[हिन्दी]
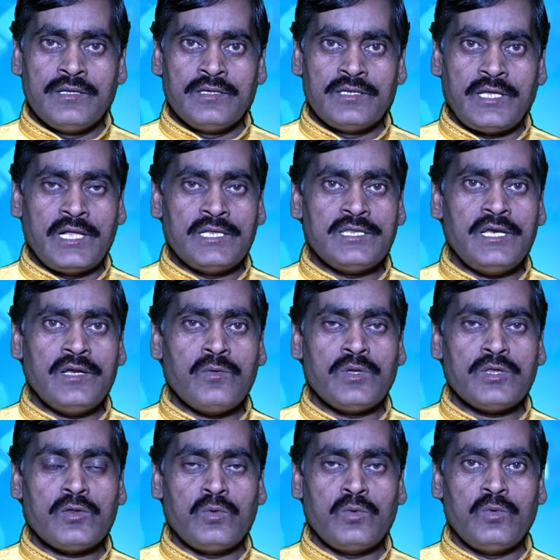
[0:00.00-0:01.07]
तांत्रिक
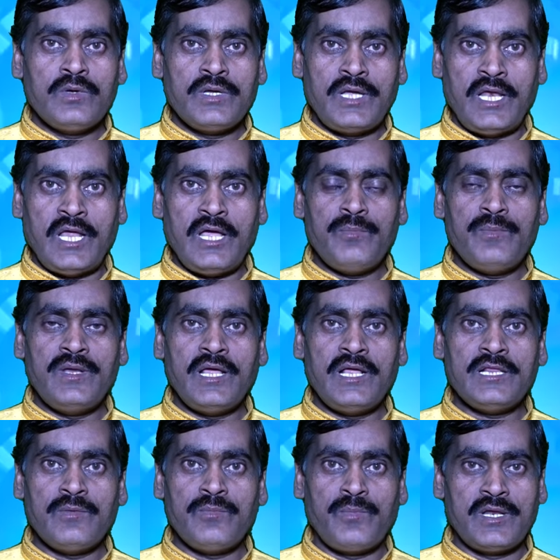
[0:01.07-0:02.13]
वस्तु खिलाए पिलाए
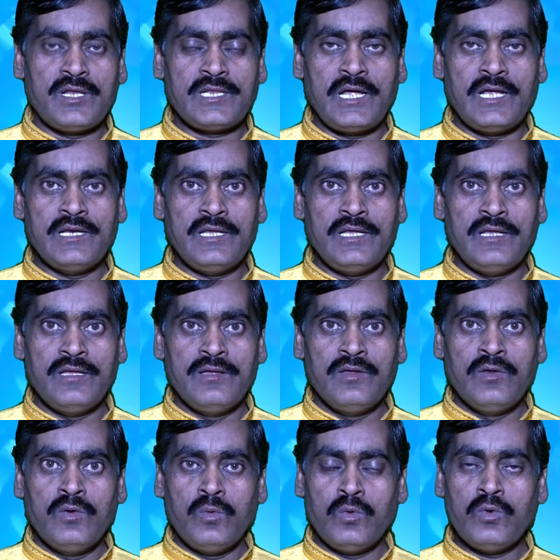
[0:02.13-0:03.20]
से परेशान हैं
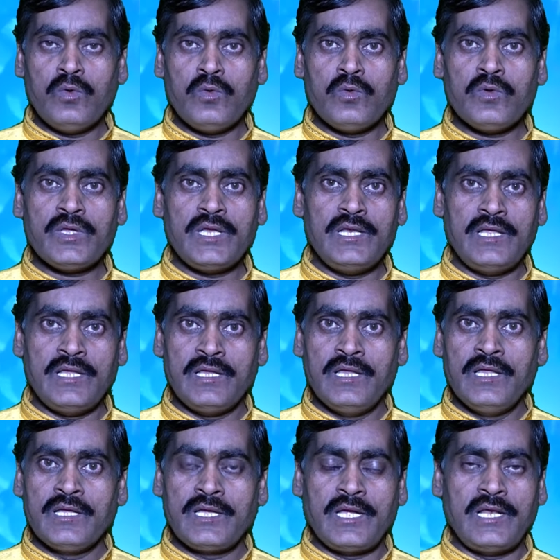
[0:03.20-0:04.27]
उन लोगों के लिए
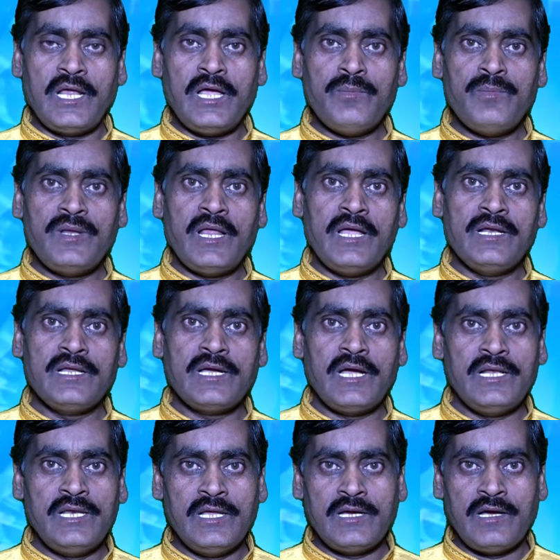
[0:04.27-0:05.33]
खिलाए पिलाए
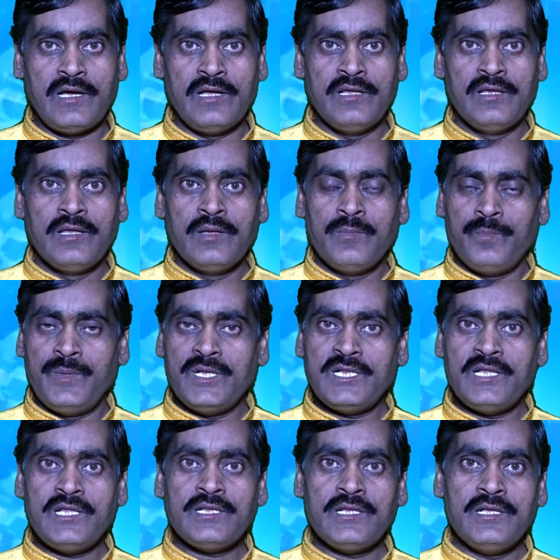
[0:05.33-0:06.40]
निकालने का
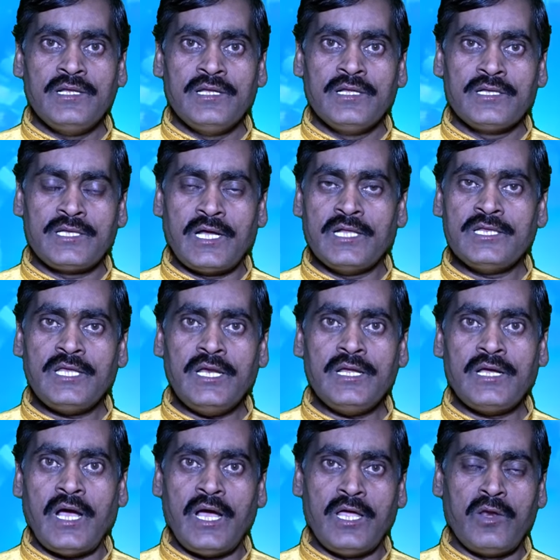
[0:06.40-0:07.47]
विशेष तांत्रिक
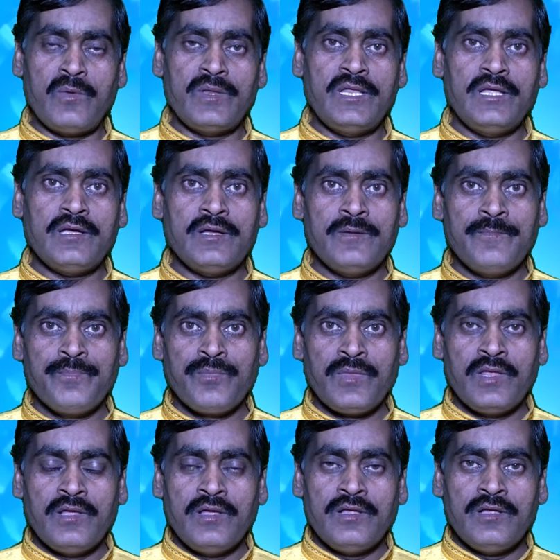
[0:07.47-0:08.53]
आयुर्वेदिक
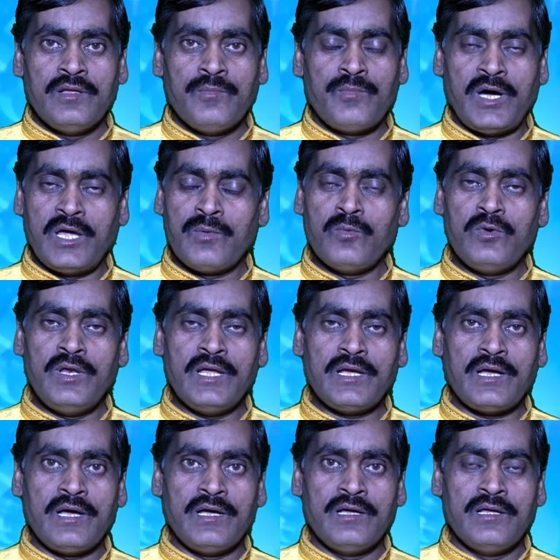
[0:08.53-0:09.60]
फार्मूले
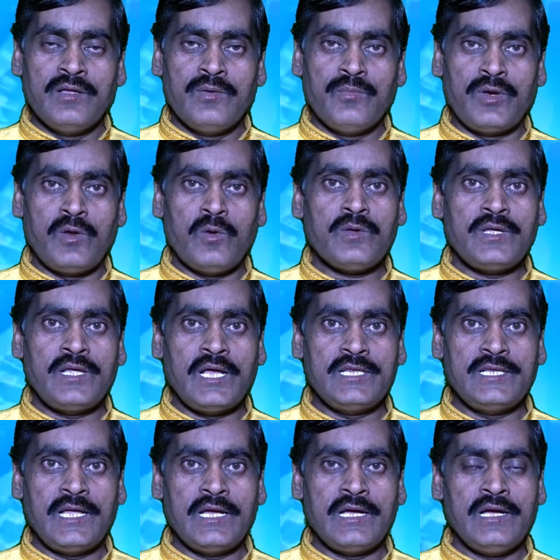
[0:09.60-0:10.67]
का प्रयोग किया
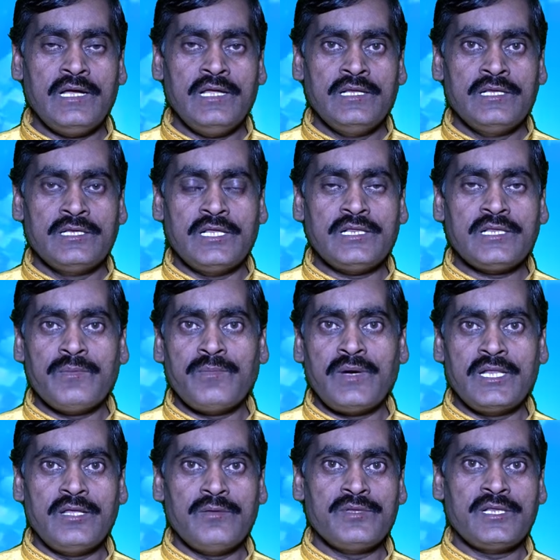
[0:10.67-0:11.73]
जाएगा जिसके
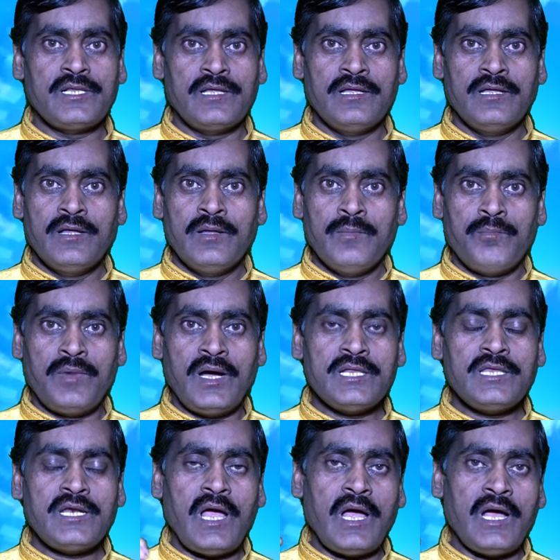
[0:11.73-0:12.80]
माध्यम से
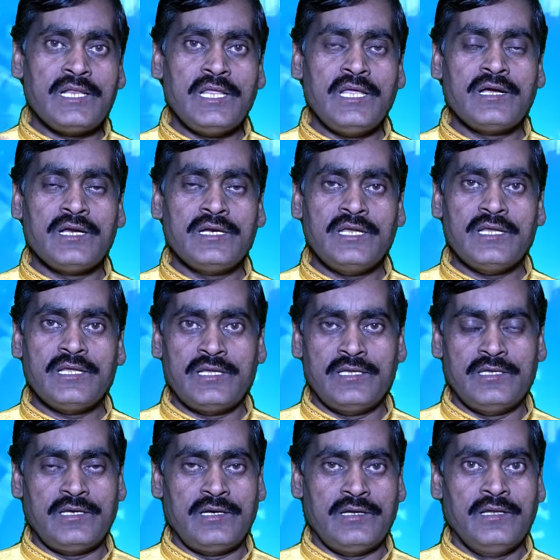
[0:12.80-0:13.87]
मात्र आधे घंटे के
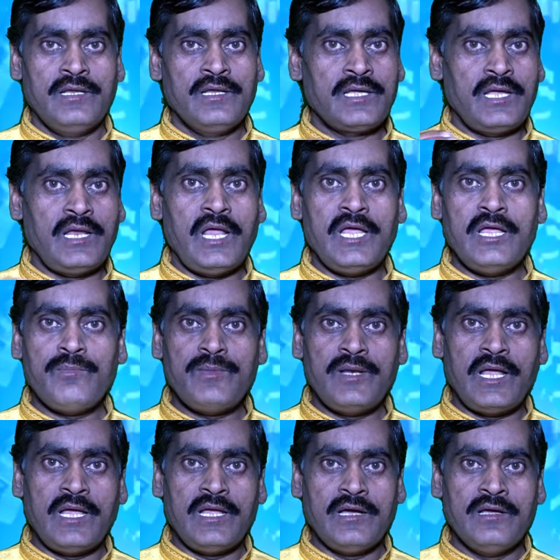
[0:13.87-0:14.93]
अंदर खिलाया
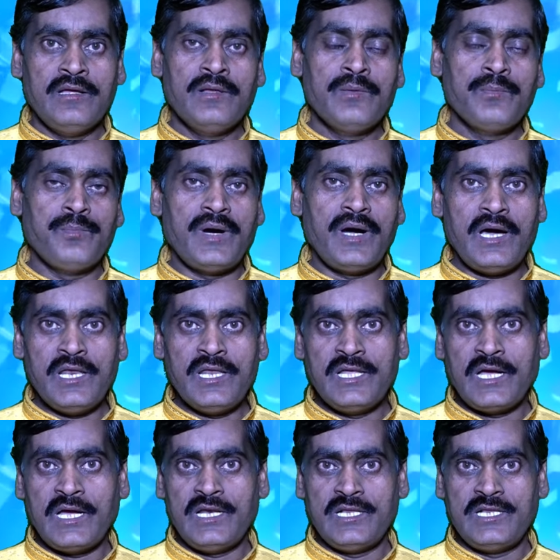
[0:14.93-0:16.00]
पिलाया बाहर
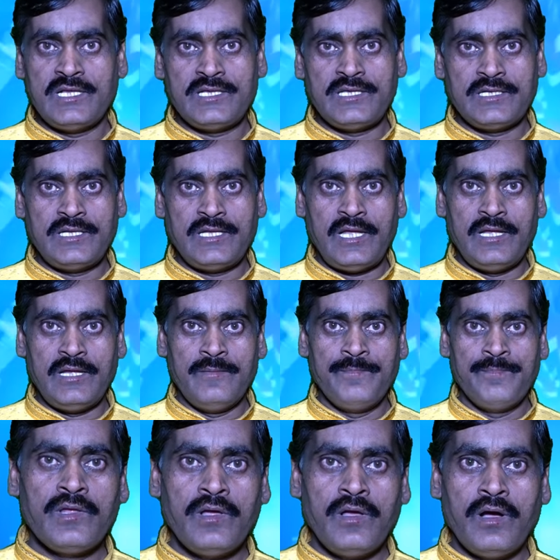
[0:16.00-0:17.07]
निकाला जा सकता है
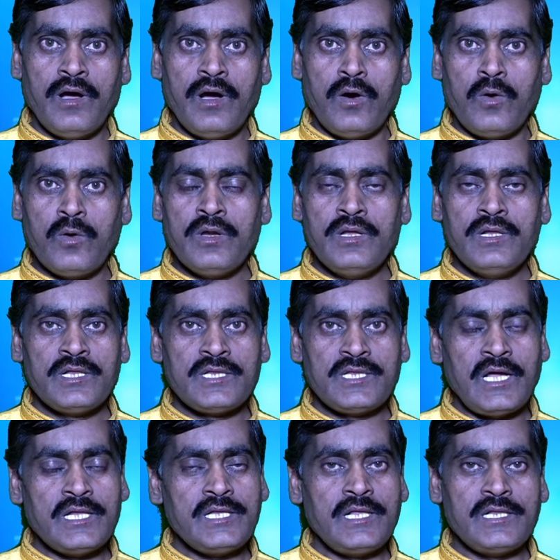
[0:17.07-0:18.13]
और
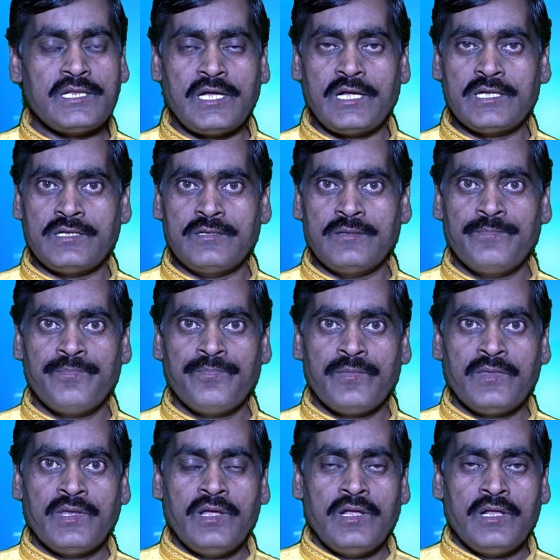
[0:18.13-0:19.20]
साथ ही साथ
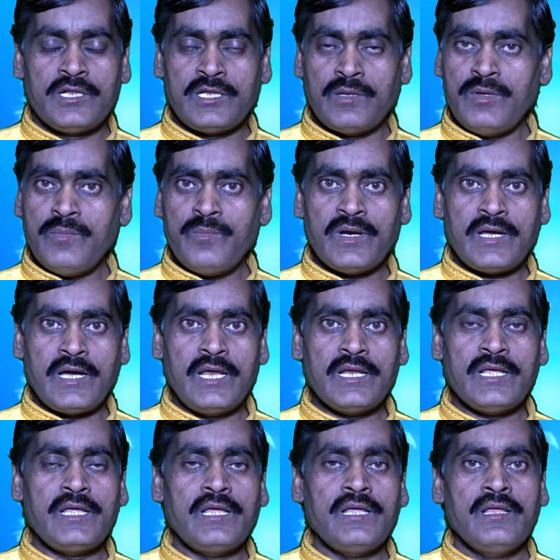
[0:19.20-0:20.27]
सभी प्रकार
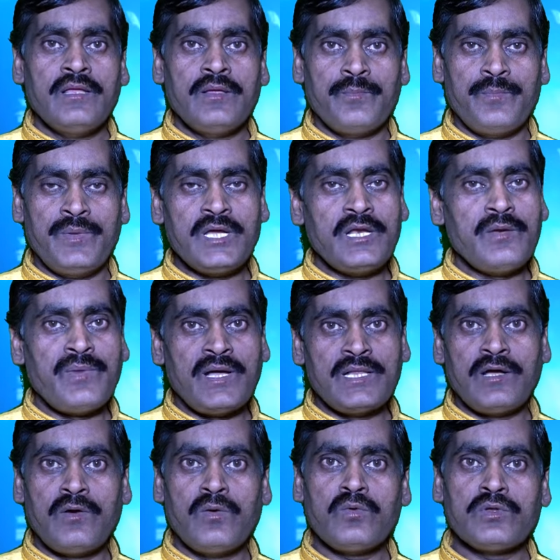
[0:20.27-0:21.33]
के विघ्न
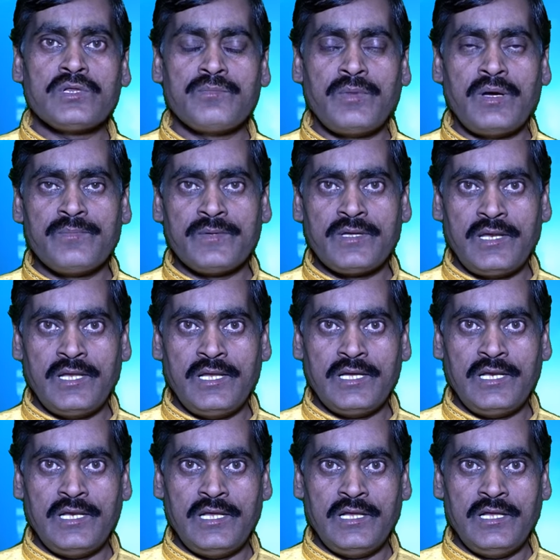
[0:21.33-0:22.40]
बाधाओं को समाप्त करने के
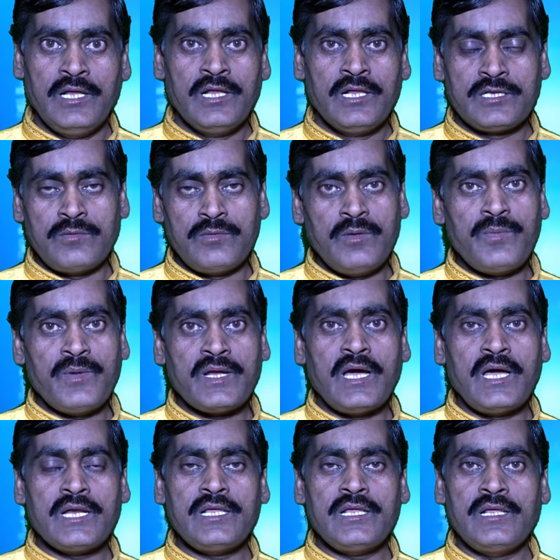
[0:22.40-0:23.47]
लिए सभी
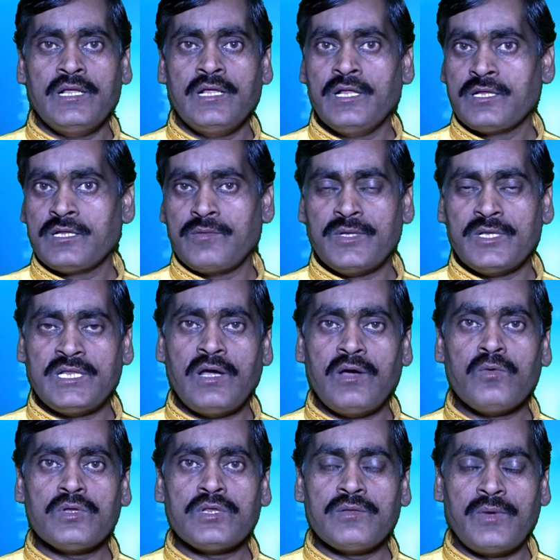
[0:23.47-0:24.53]
प्रकार की समस्याओं
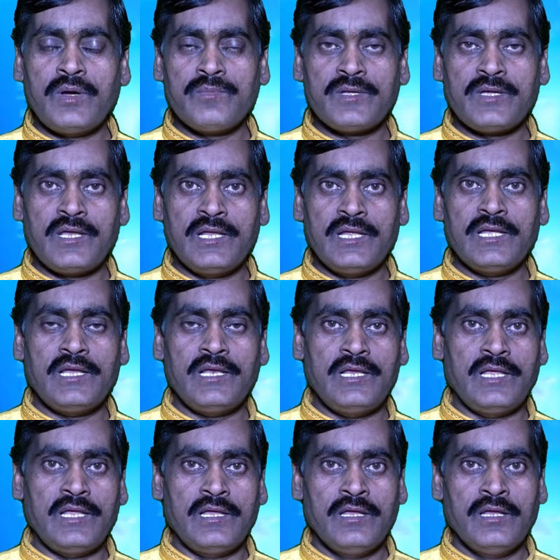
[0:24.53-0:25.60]
को समाप्त करने के
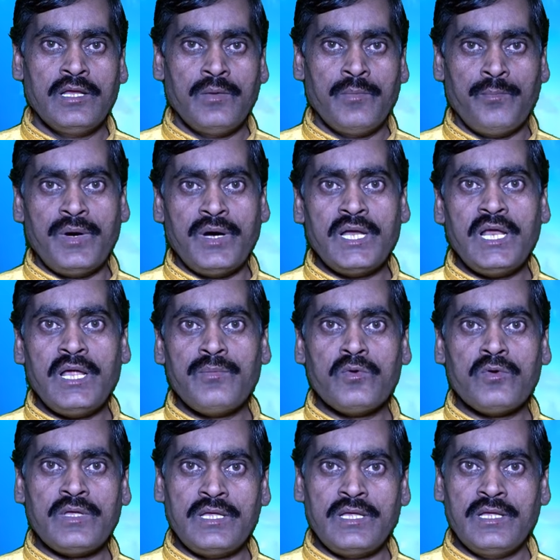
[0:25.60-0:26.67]
लिए
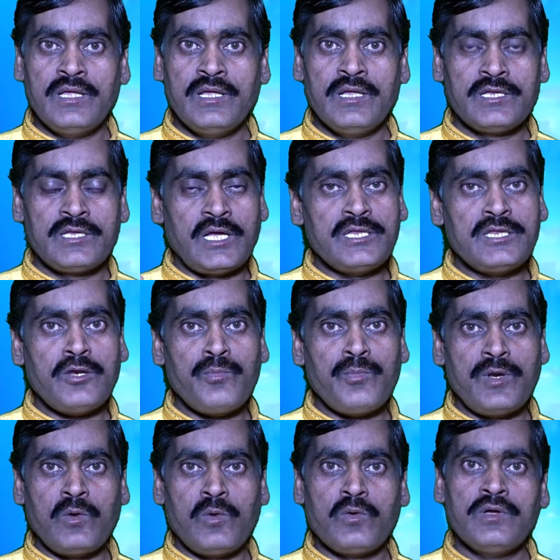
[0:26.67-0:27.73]
बगलामुखी तंत्र
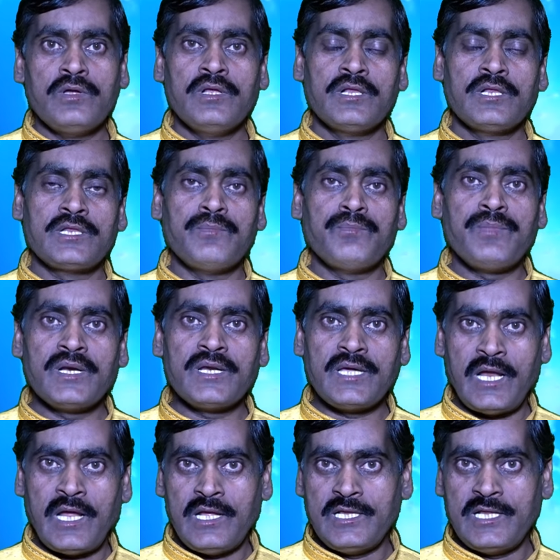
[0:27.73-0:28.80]
प्रयोग संपन्न
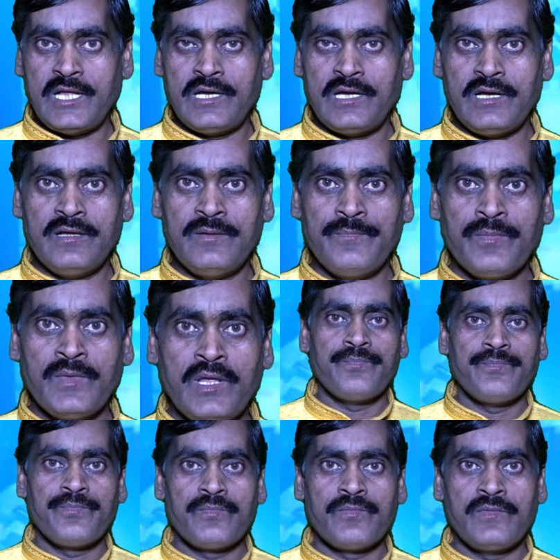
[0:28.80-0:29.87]
कराया जाएगा
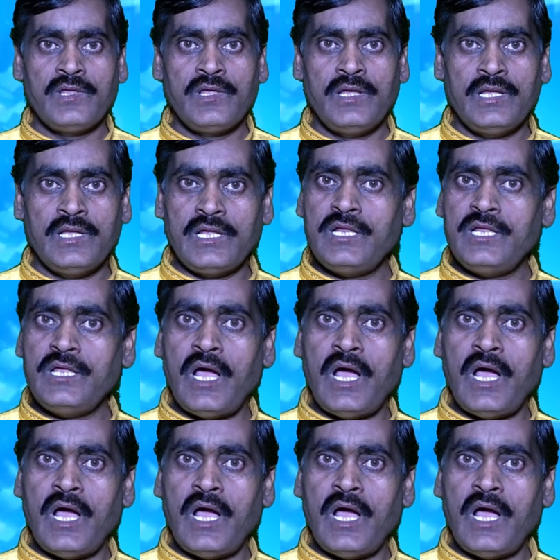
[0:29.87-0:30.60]
यदि